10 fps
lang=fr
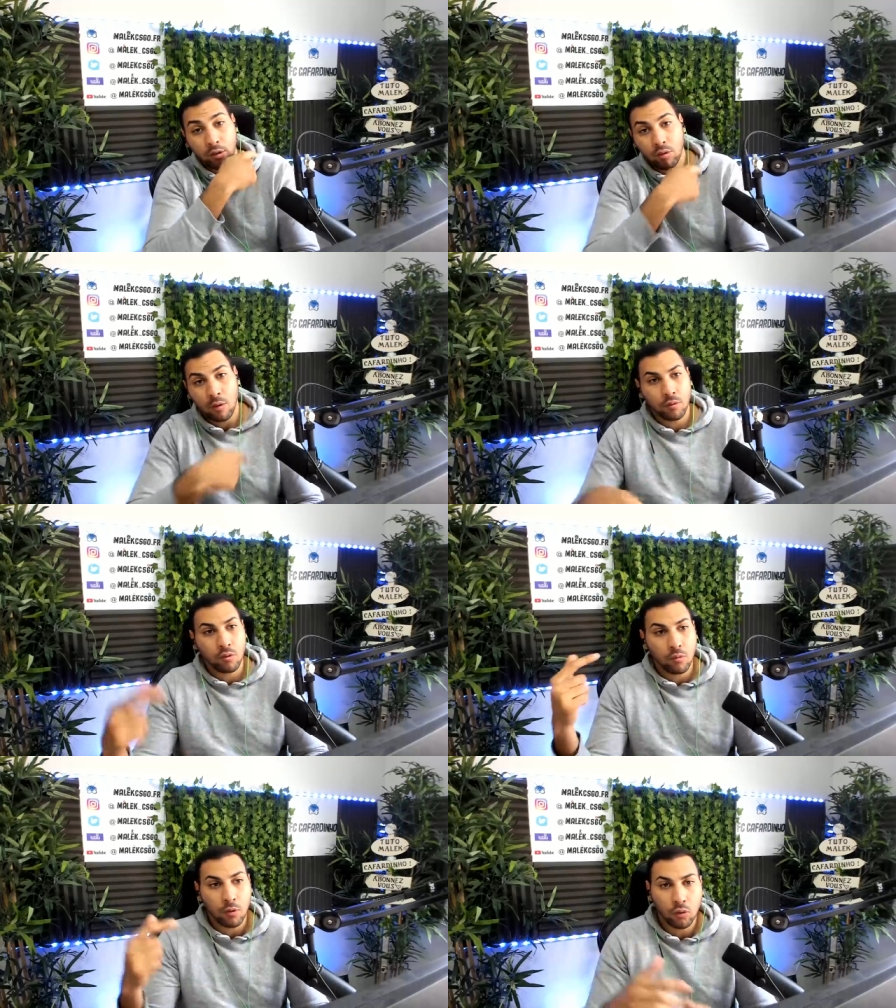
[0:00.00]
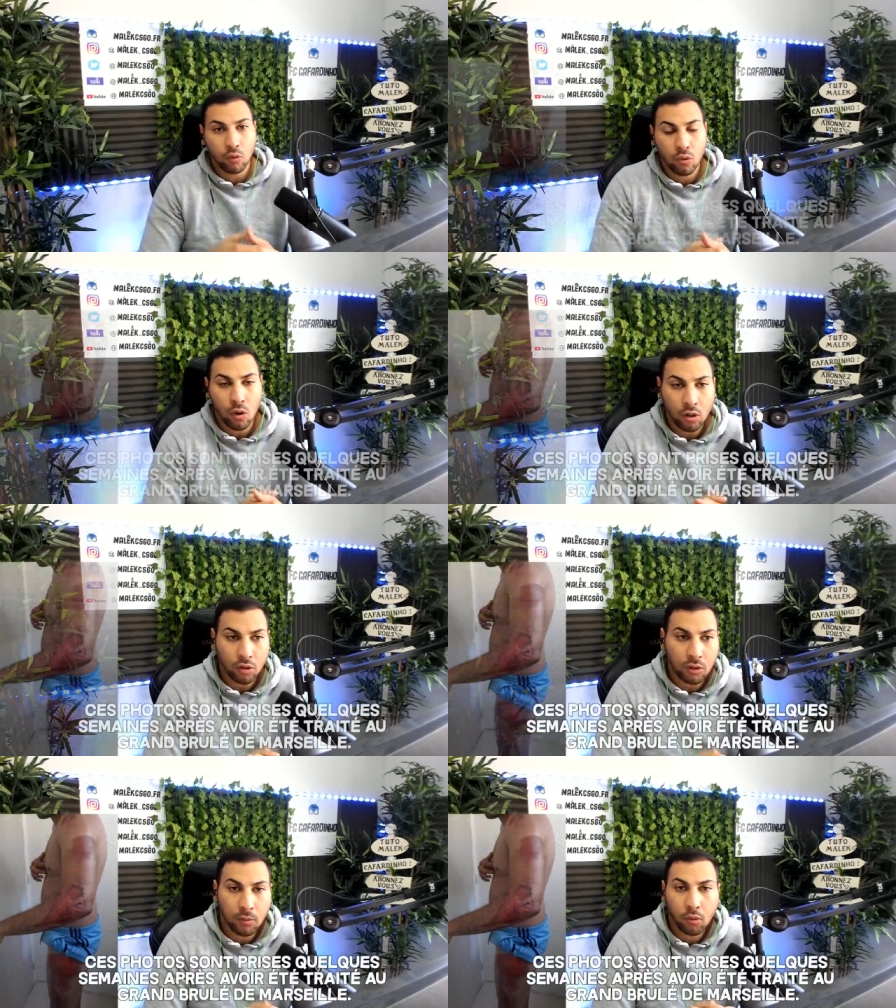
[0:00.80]
sur absolument tout le corps, j'ai
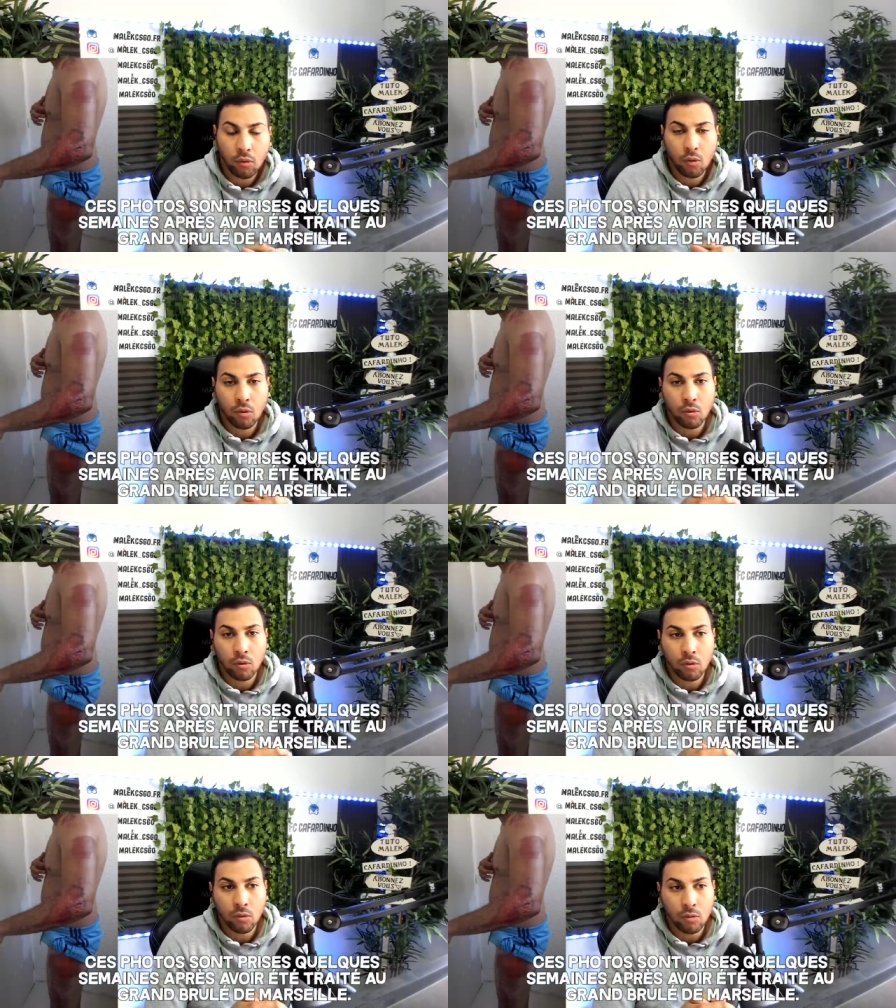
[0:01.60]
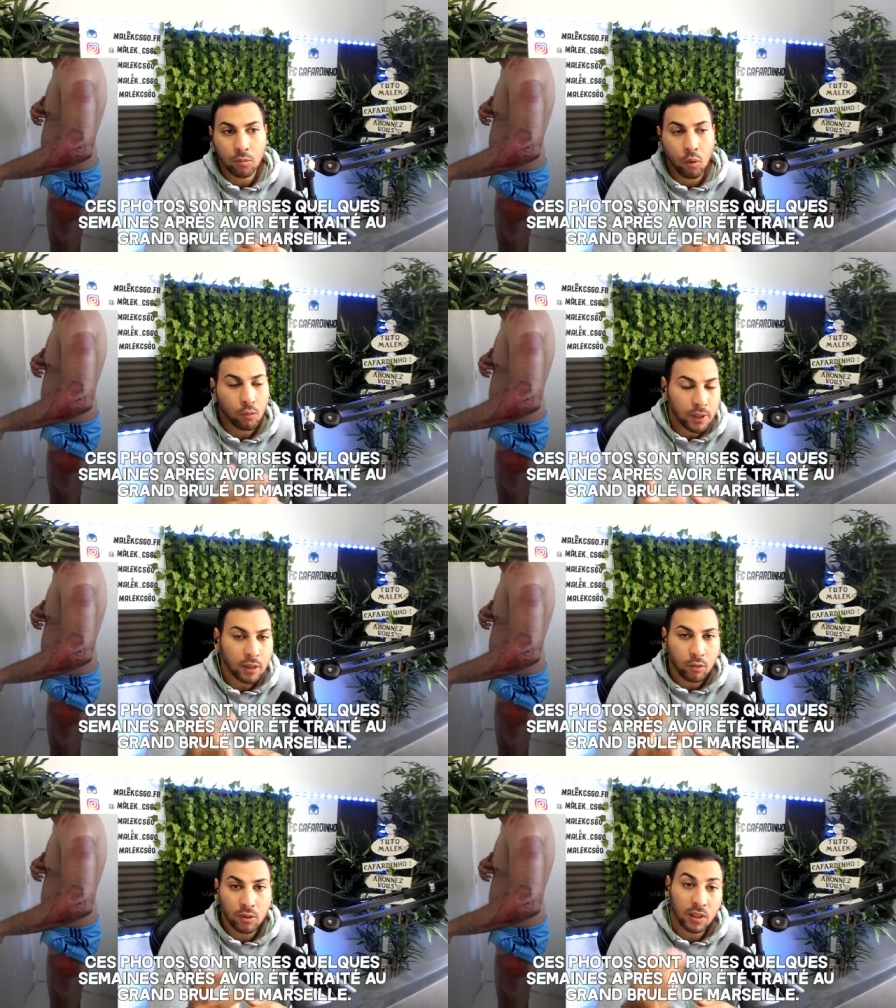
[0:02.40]
eu des brûlures au premier,
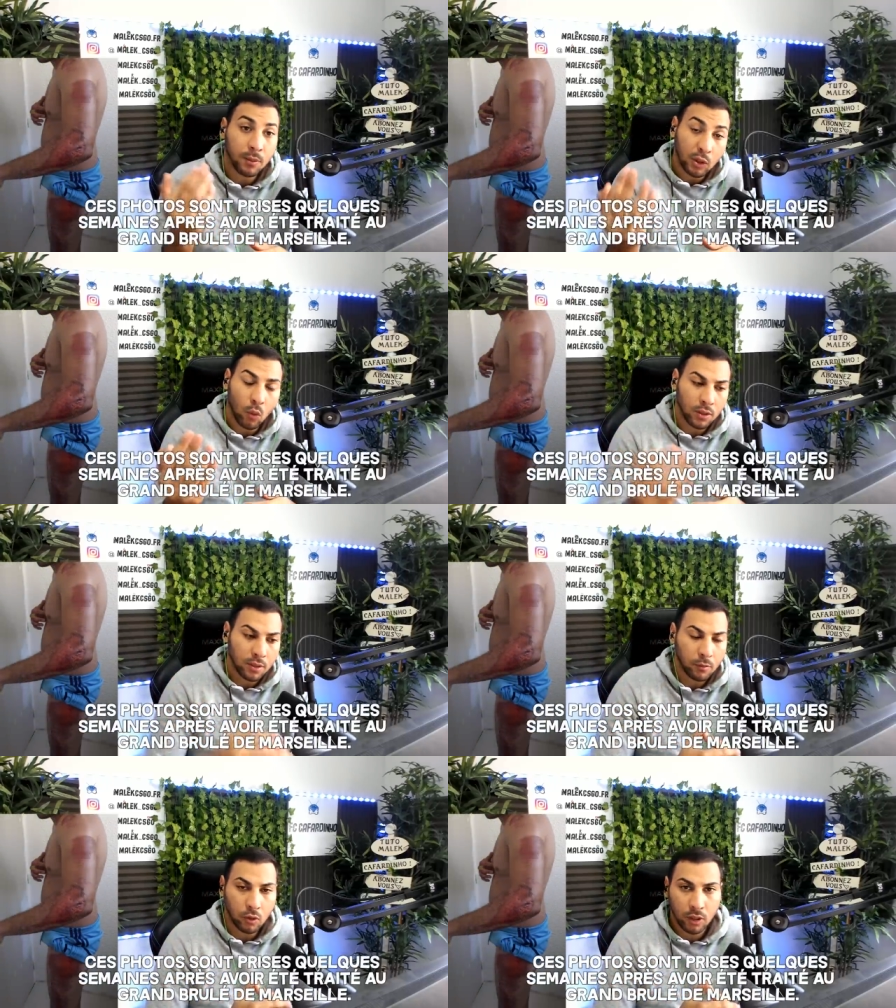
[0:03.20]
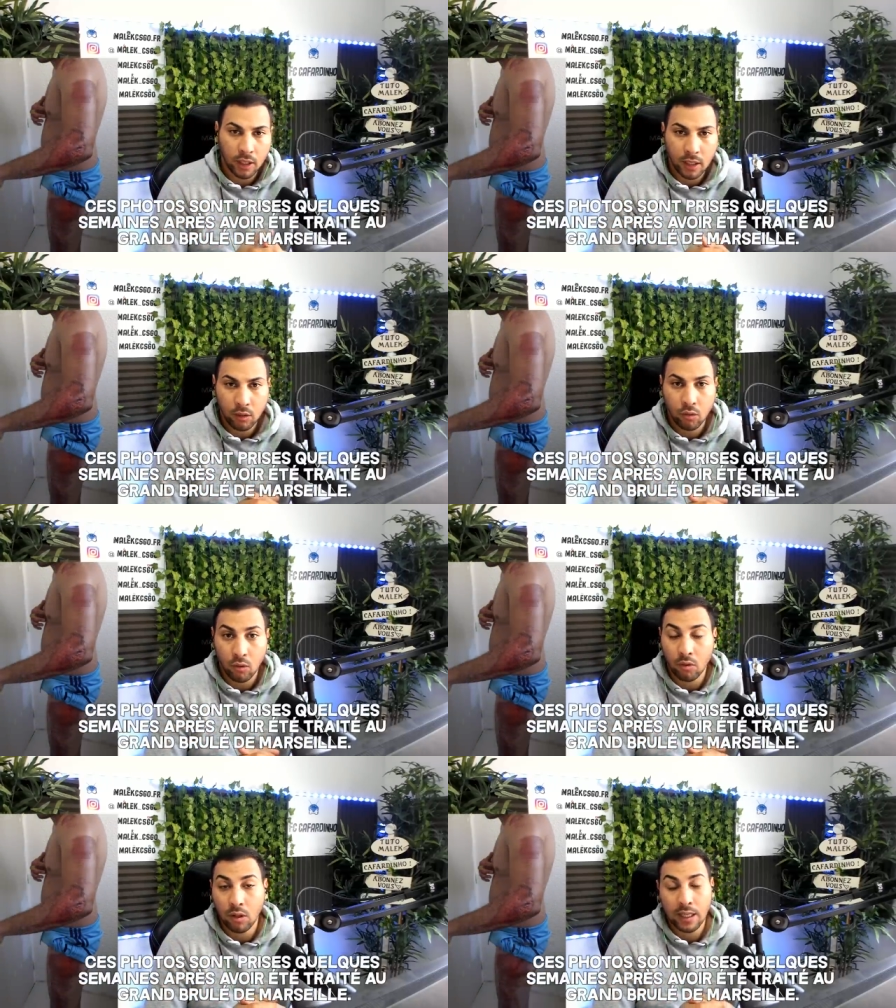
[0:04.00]
deuxième et troisième degré sur
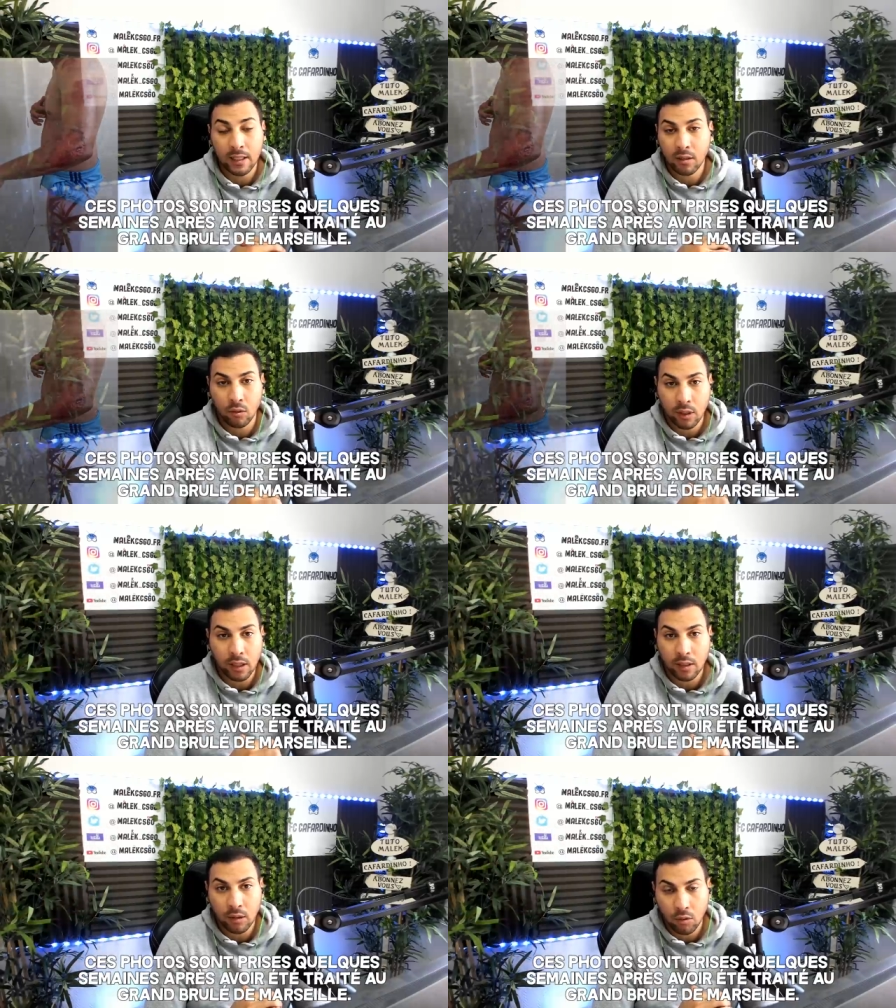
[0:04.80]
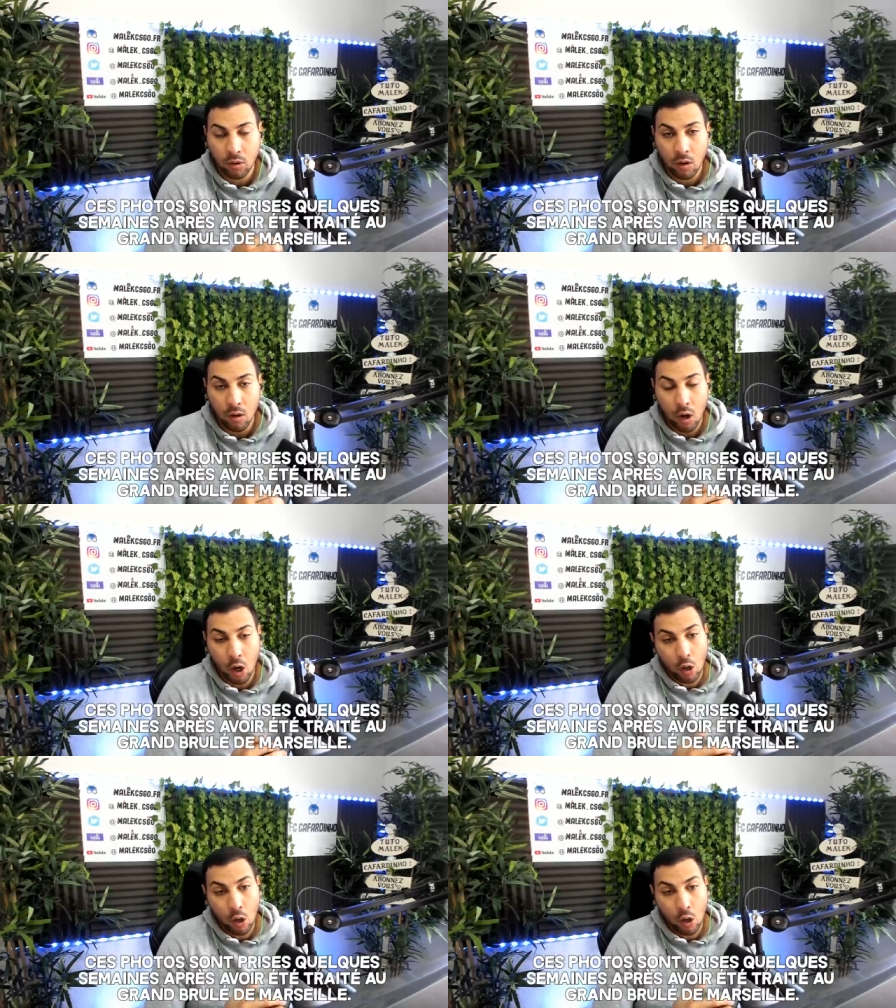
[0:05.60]
euh, la quasi-totalité du corps.